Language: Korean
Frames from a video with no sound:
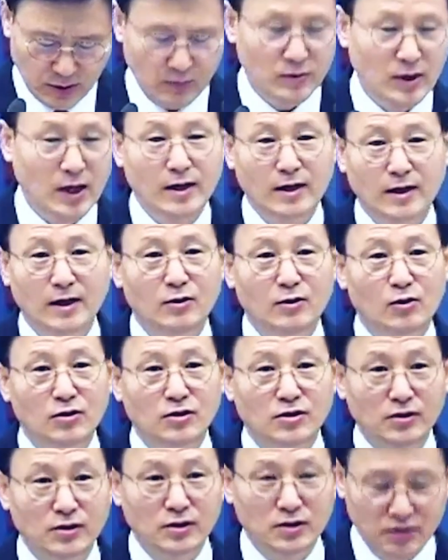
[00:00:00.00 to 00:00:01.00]
참 나라가
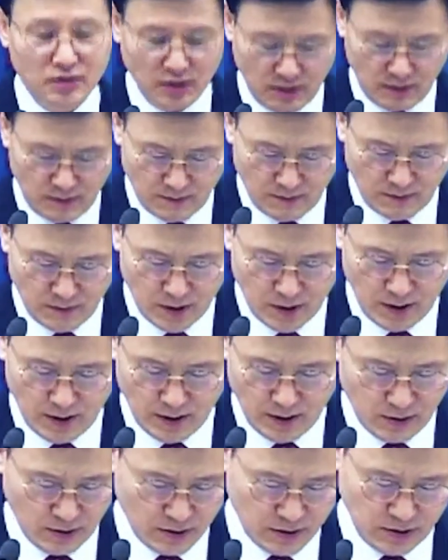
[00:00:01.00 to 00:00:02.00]
걱정이죠.
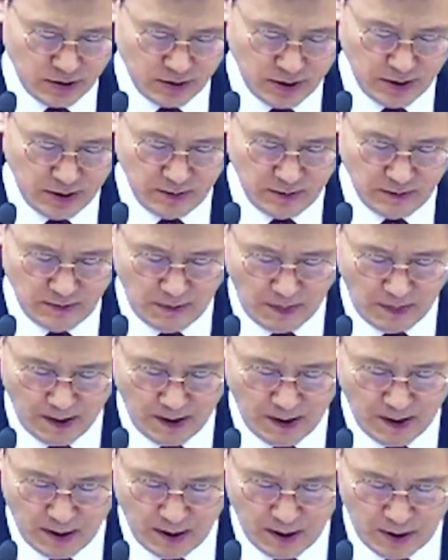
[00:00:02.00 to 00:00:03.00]
네, 걱정이에요.
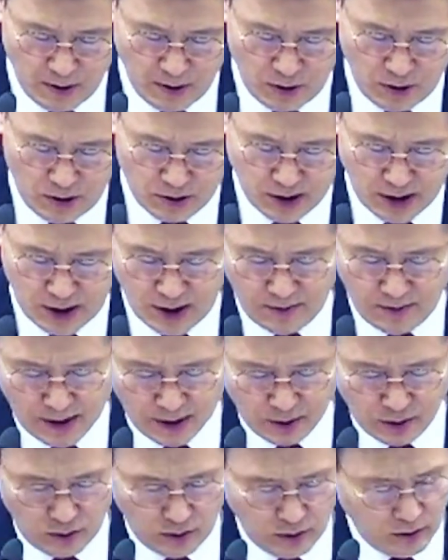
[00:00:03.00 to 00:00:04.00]
네. 회사를
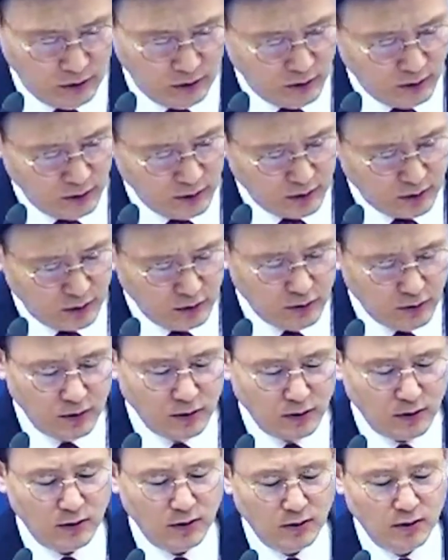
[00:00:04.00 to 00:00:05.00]
봐도
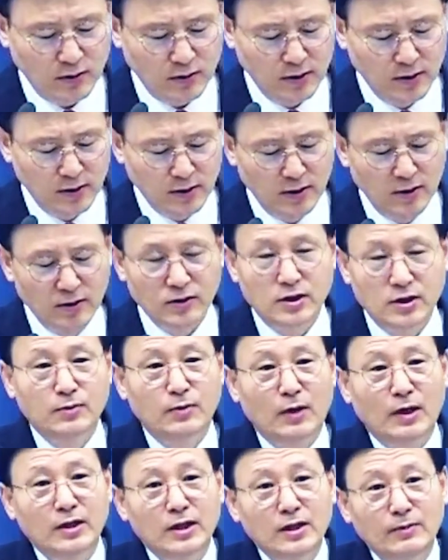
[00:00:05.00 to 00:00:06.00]
그렇고
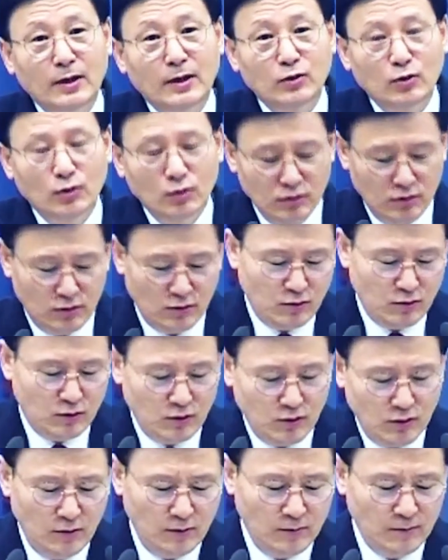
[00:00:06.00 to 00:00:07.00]
집안을 봐도
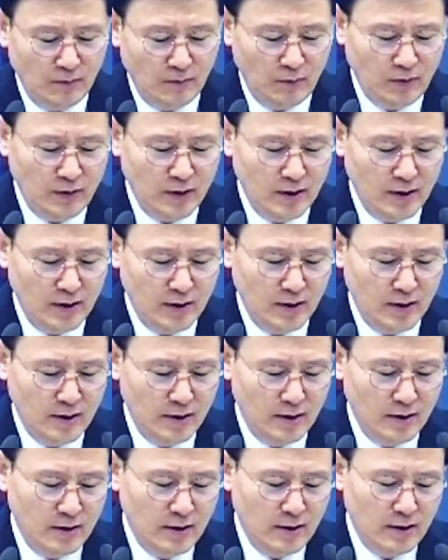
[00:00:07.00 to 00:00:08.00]
그렇고 음,
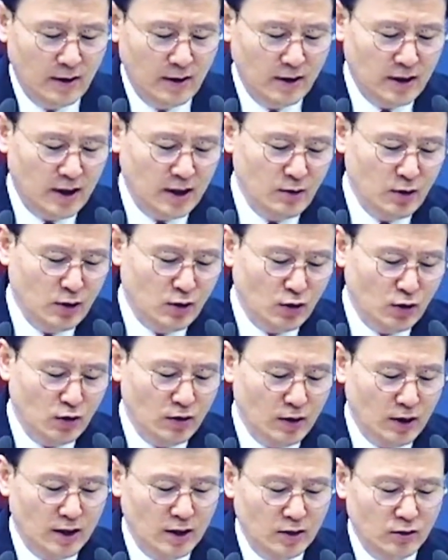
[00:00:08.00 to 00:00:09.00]
하나님의
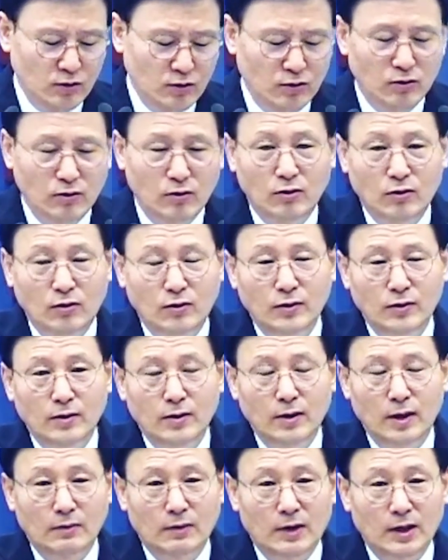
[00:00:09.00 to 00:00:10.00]
교회 안에도
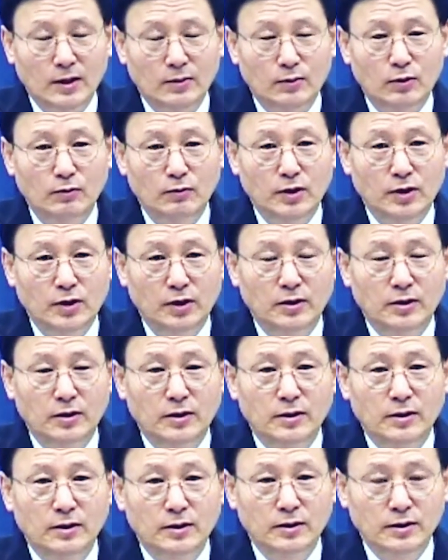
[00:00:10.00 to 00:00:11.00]
가만히
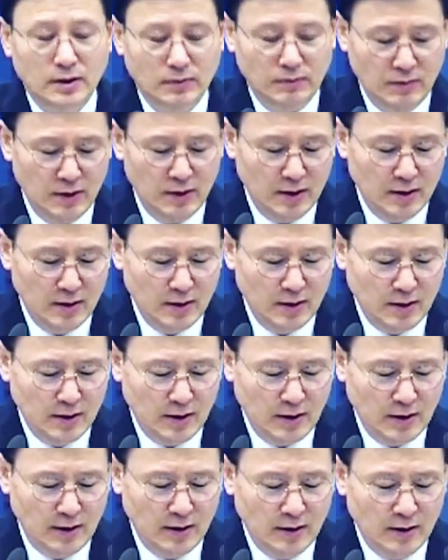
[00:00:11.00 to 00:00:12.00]
보면 참
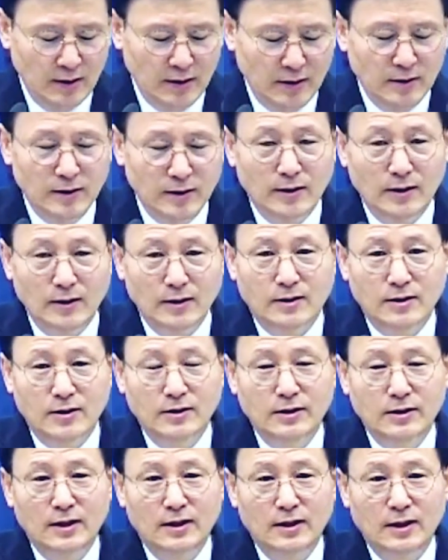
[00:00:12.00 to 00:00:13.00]
어, 어,
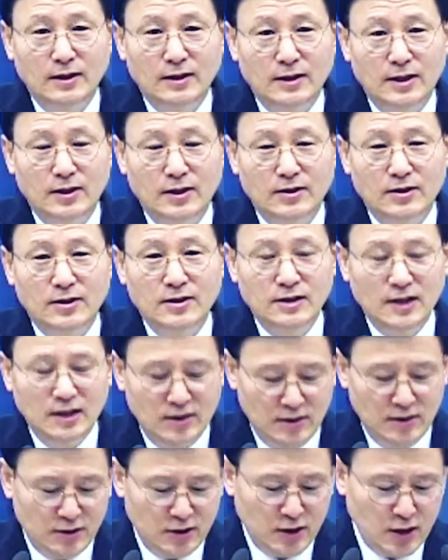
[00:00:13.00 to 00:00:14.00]
그런 얘기 하잖아요.
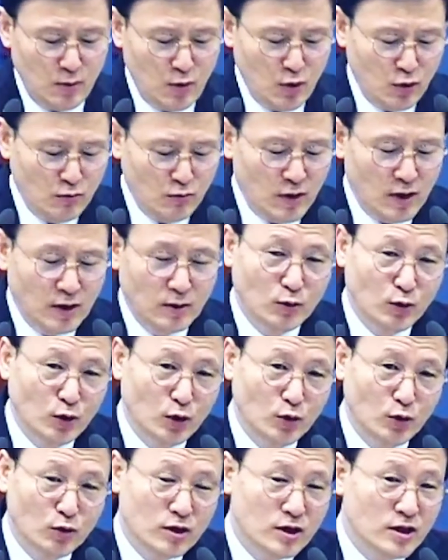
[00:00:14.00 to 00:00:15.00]
신자들 세명만
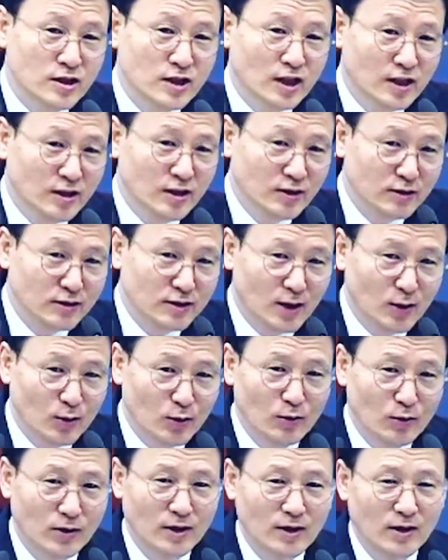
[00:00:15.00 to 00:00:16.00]
모여도 긴장이
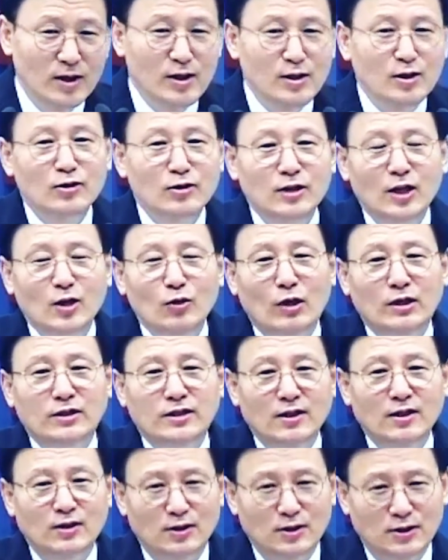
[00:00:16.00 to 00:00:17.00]
흐른다고. 이런 얘기 왜
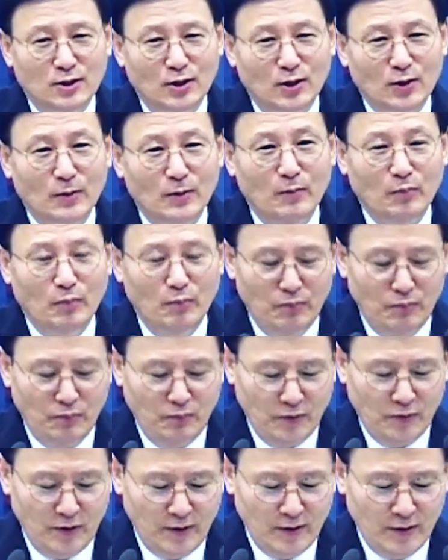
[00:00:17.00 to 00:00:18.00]
생겼어요?
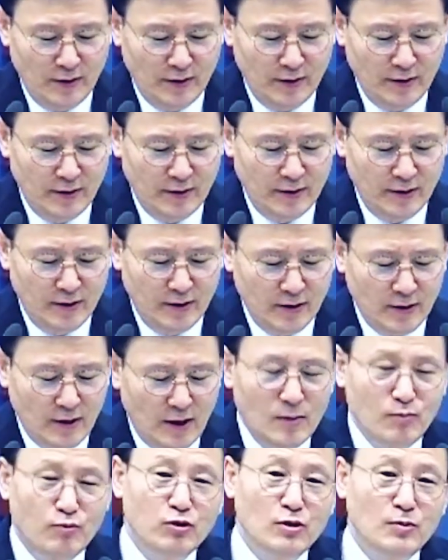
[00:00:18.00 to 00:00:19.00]

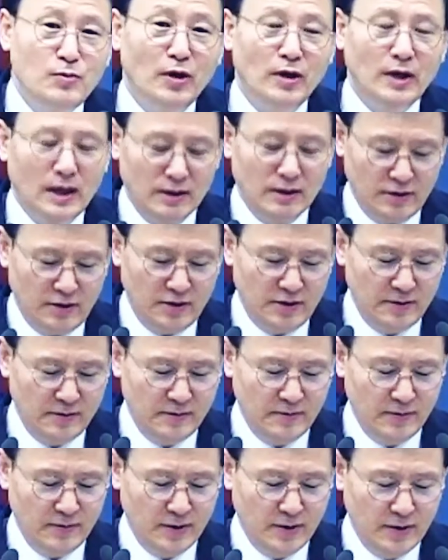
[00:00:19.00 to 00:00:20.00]
다 불편한 거예요.
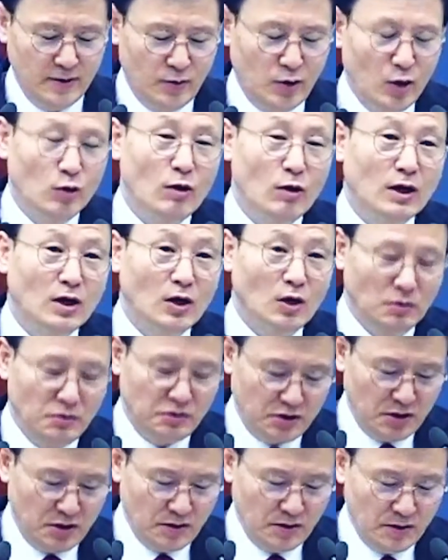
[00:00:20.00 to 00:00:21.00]
평화가
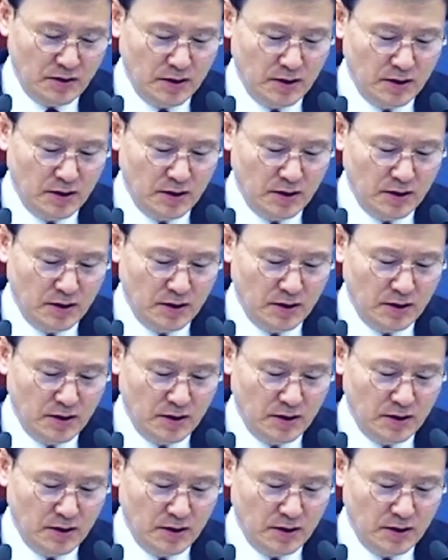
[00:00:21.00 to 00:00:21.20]
없어요.